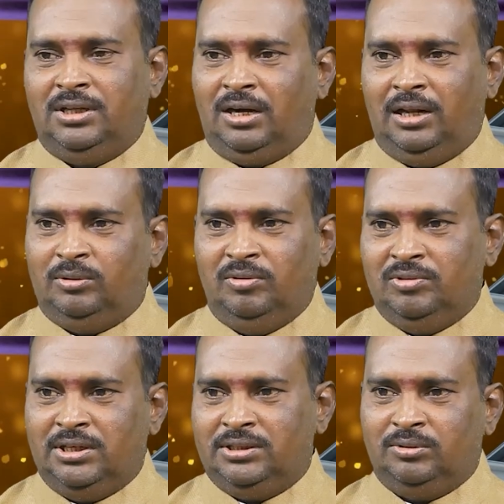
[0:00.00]
తర్కాలతో
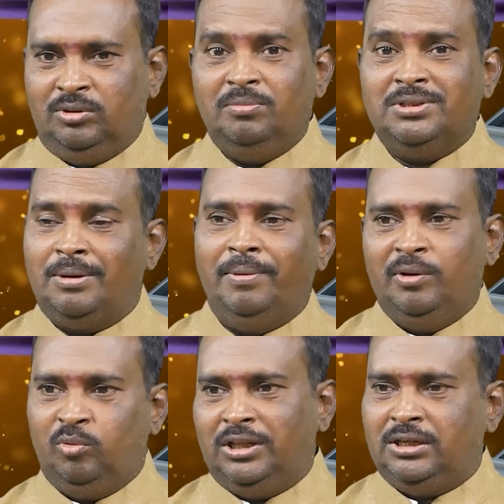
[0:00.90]
విశ్లేషణతో మీ
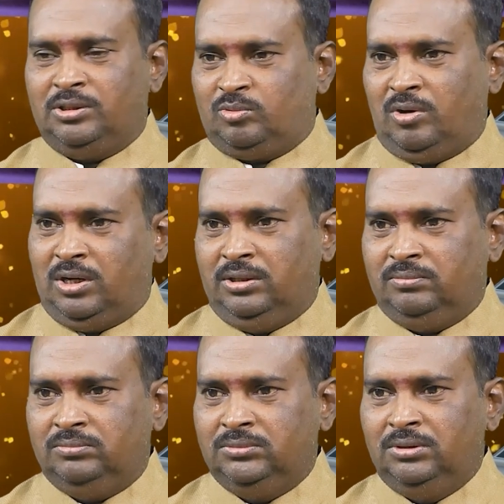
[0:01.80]
సమయాన్ని వృధా చేసుకోకండి
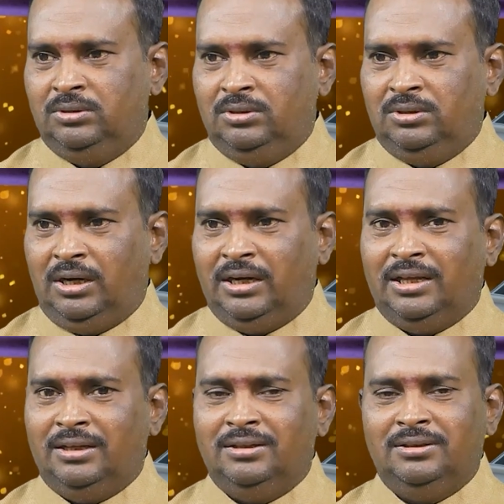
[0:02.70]

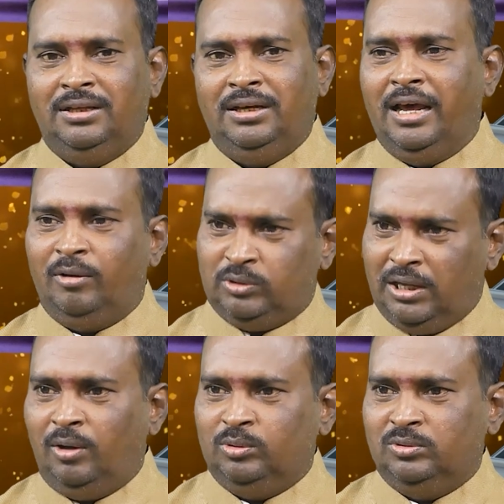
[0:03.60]
అంటే ఇలా లేకపోతే
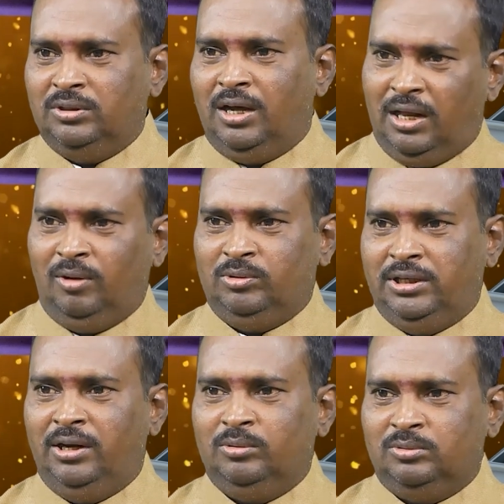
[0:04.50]
అలా అవుతుందా అలా అవుతే
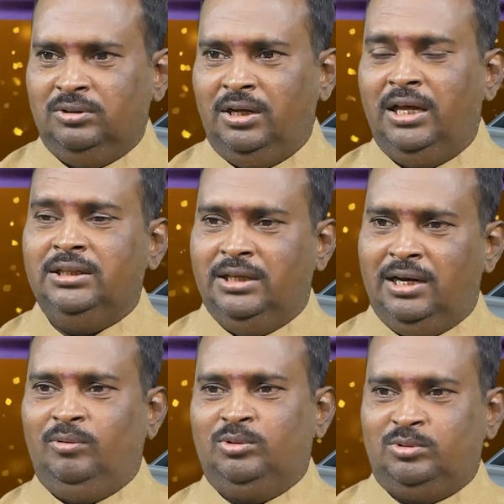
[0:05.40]
ఇలా అవుతుందా అది
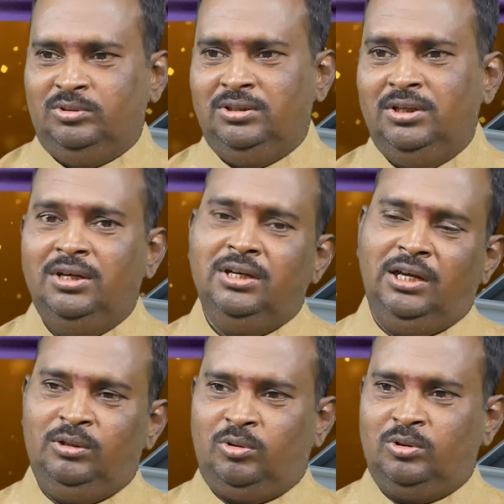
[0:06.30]
ఎలా వస్తుంది
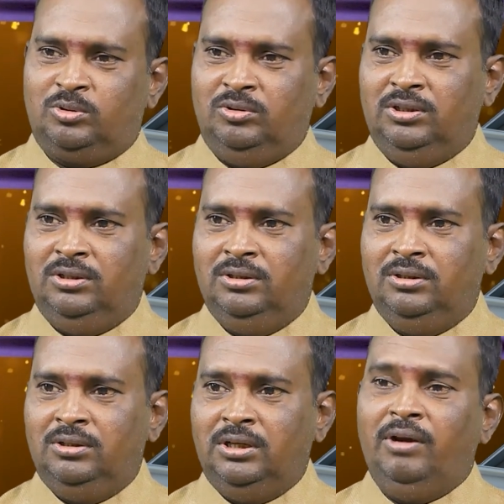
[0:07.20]
ఎందుకు వస్తుంది
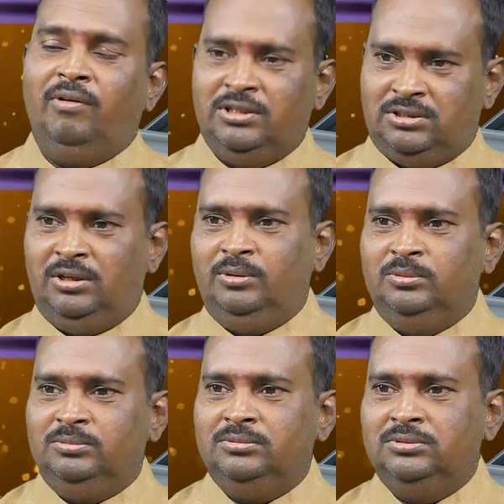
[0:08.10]
ఎవడిస్తాడు
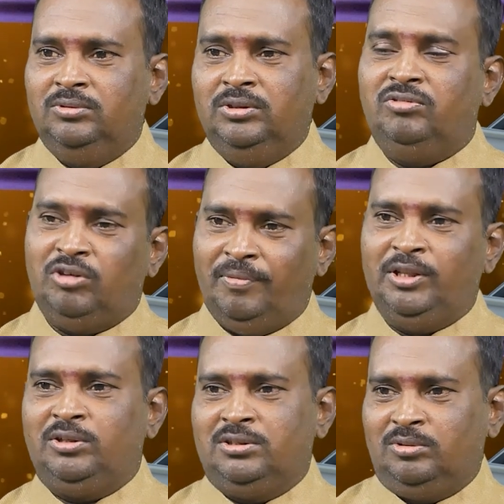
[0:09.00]
విశ్వం
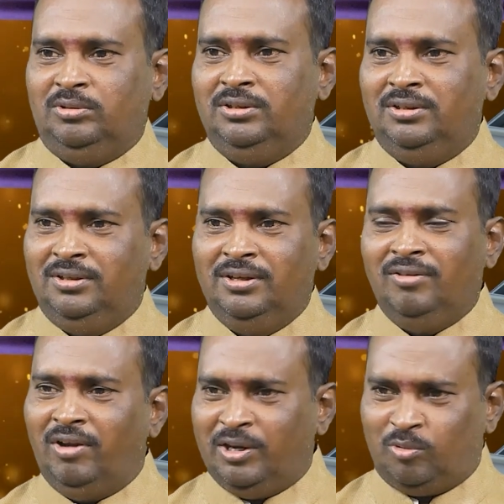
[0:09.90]
ఎందుకు ఇస్తుంది
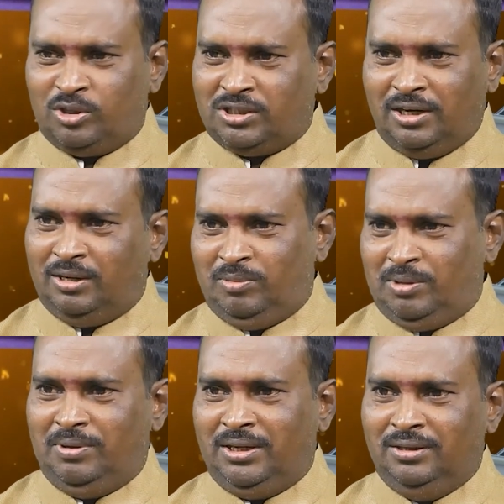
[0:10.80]
ఇవన్నీ క్వశ్చన్లు
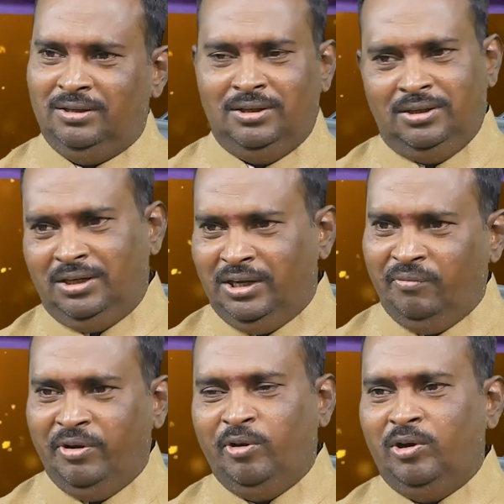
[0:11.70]
అనమాట మనకి ఇన్ని
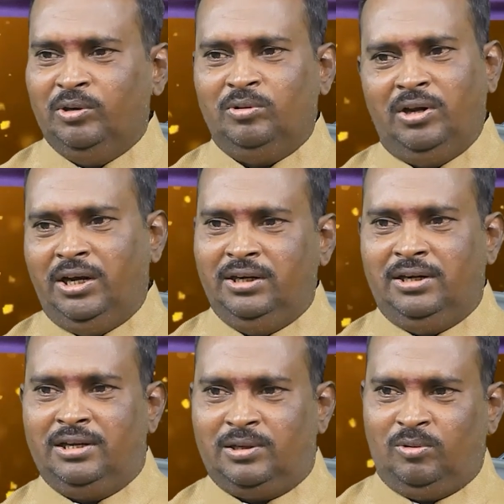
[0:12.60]
వీడియోలు వింటున్నా ఇన్ని
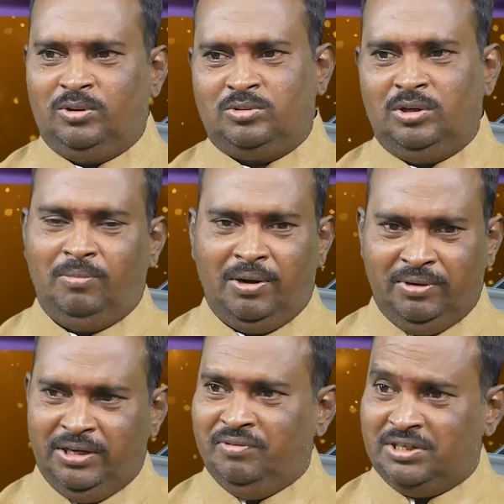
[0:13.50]
క్లాసులకు వస్తున్నా మనం
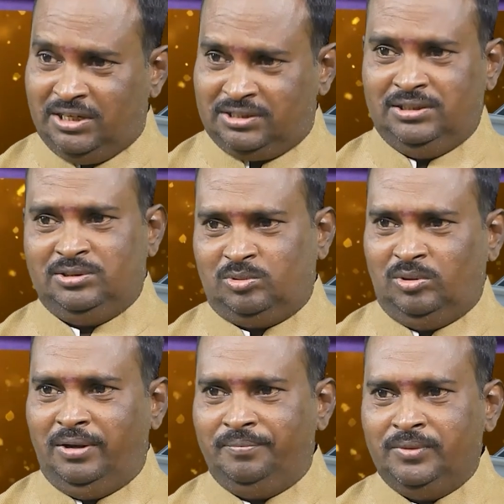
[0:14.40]
ఇన్ని విశ్లేషణ
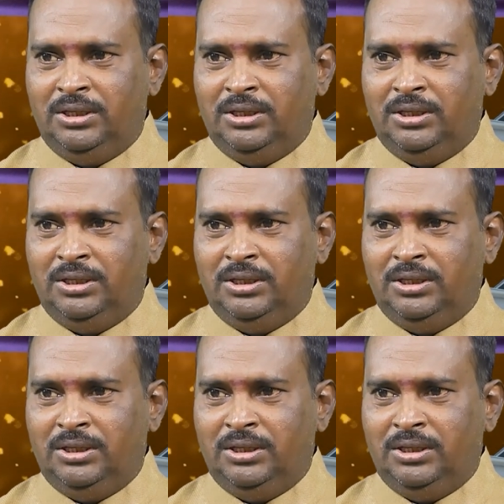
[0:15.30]
ఇస్తున్నా